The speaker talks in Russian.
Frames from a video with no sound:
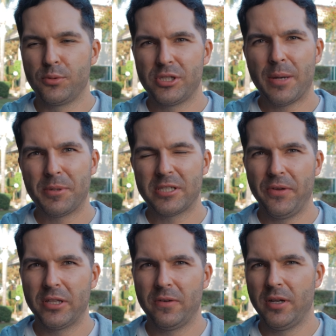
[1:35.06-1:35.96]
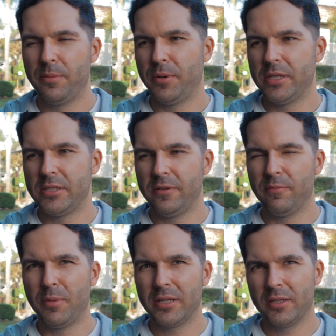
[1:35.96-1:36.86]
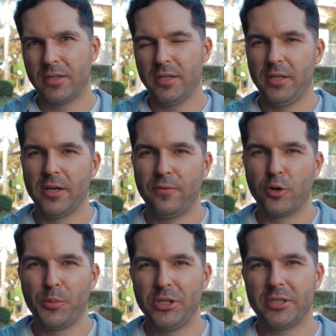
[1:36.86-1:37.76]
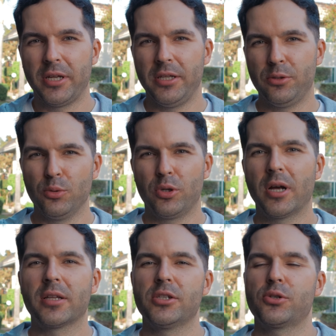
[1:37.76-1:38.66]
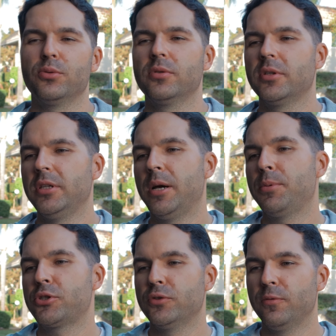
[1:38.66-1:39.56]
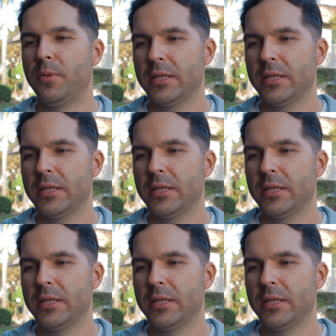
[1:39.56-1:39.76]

Друзья посоветовали пойти в банк и оформить кредитную карточку. Я пошел в